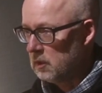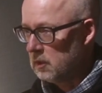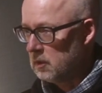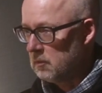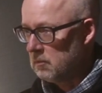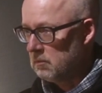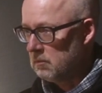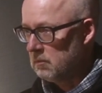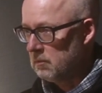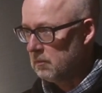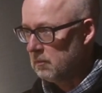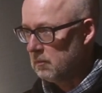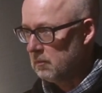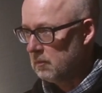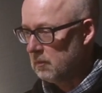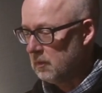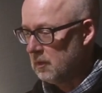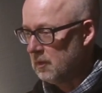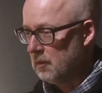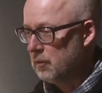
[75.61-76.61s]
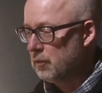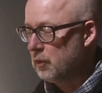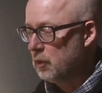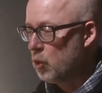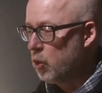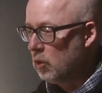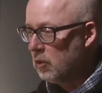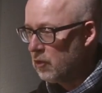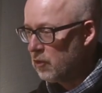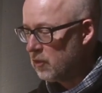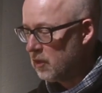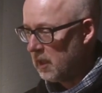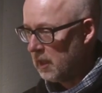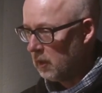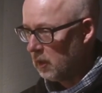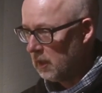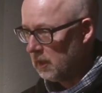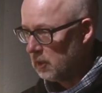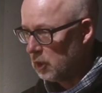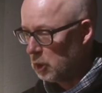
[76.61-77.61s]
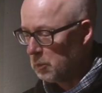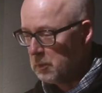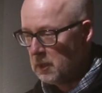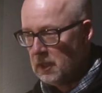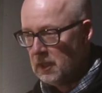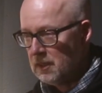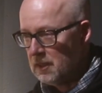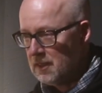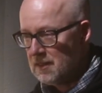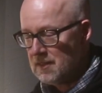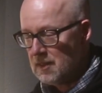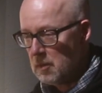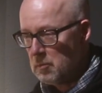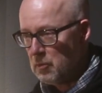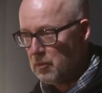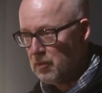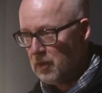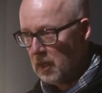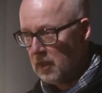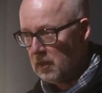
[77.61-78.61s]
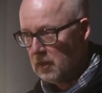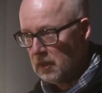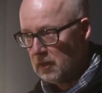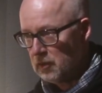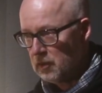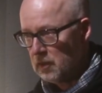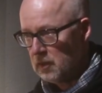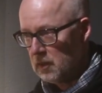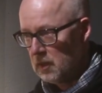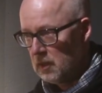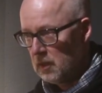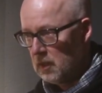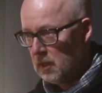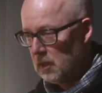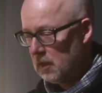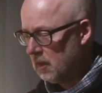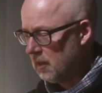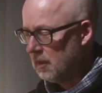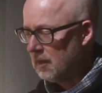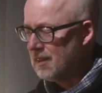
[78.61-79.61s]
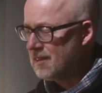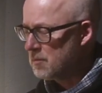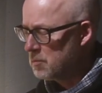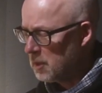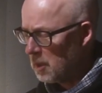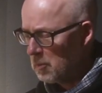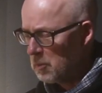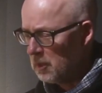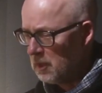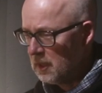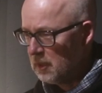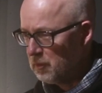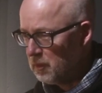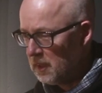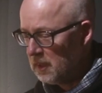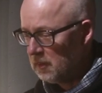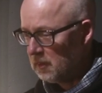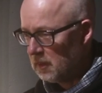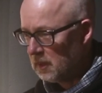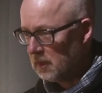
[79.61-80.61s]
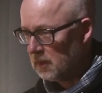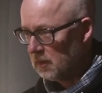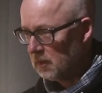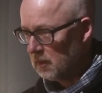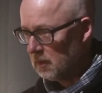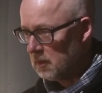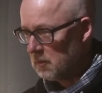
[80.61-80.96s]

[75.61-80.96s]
Ähm, kunsttheoretisch bin ich nicht sehr bewandert ist mir aber nicht wichtig.